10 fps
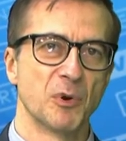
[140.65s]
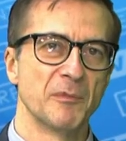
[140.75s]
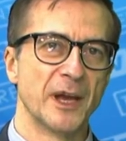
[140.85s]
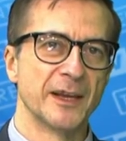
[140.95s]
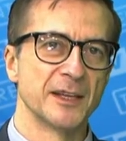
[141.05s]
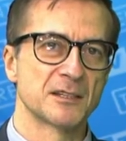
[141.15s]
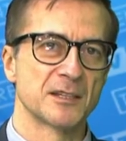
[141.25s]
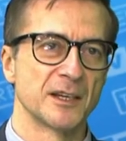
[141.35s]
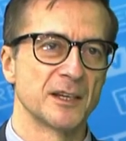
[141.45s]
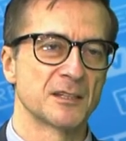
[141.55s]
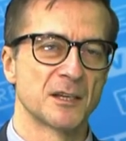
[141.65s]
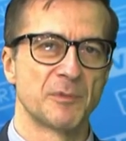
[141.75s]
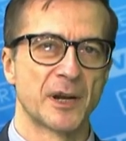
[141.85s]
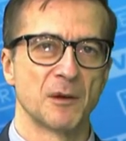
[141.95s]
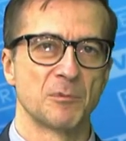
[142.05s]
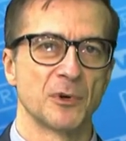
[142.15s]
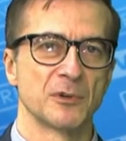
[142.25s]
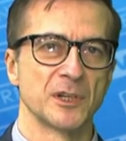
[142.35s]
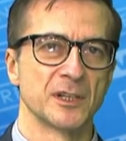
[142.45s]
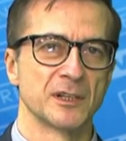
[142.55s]
Pombeni, se saprà
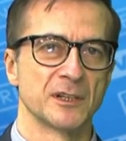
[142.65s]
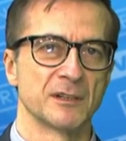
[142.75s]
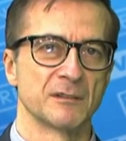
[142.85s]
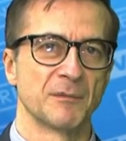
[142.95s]
poi eh,